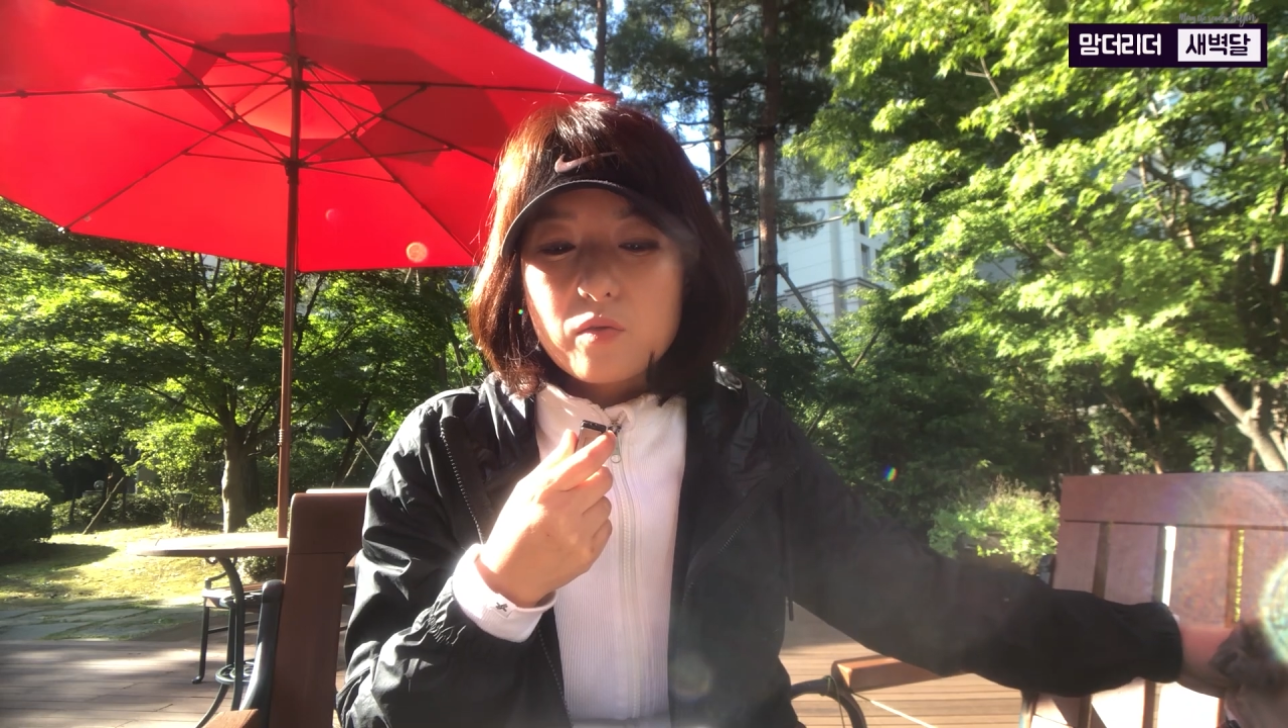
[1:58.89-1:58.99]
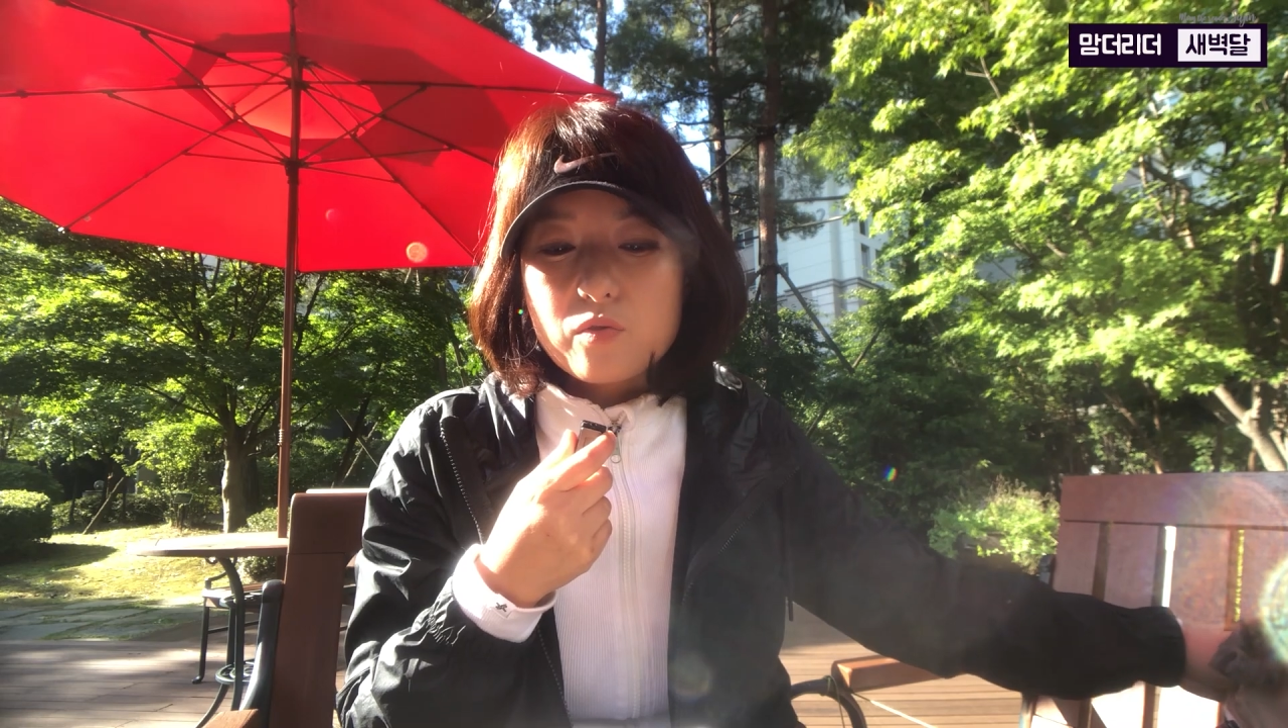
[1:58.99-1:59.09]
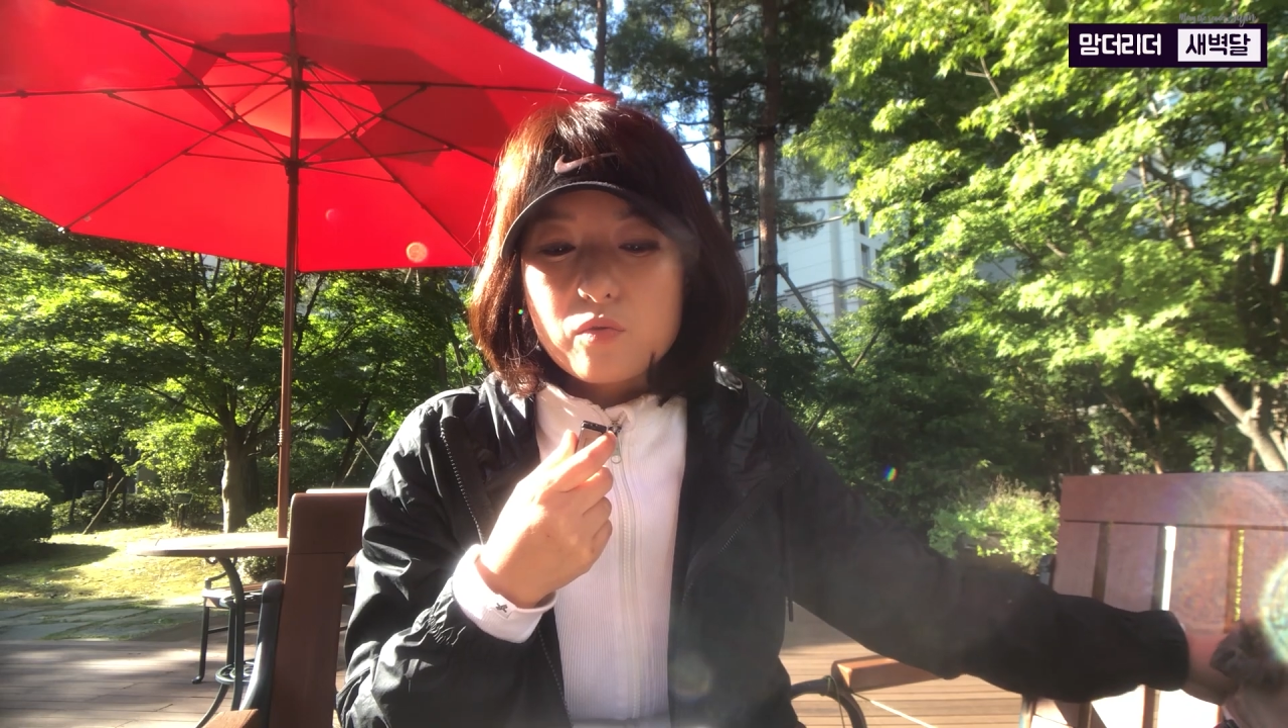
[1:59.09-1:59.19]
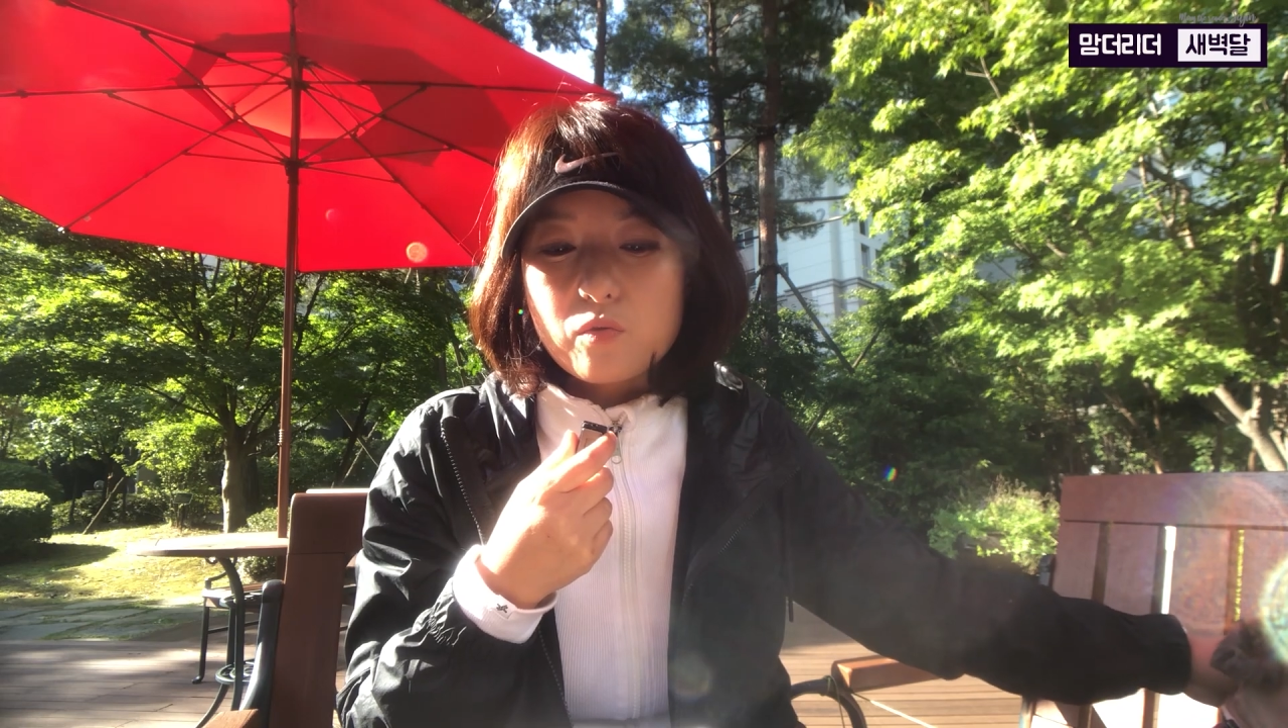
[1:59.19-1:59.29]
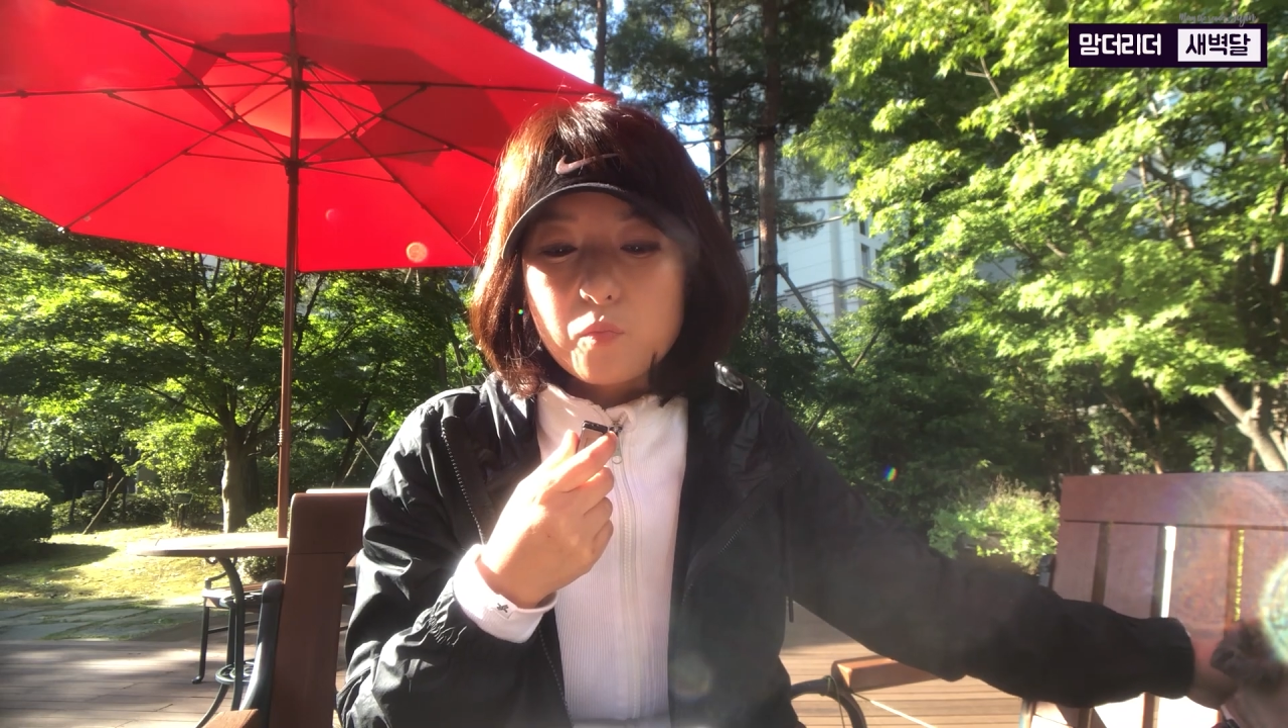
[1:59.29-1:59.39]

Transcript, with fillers: 것으로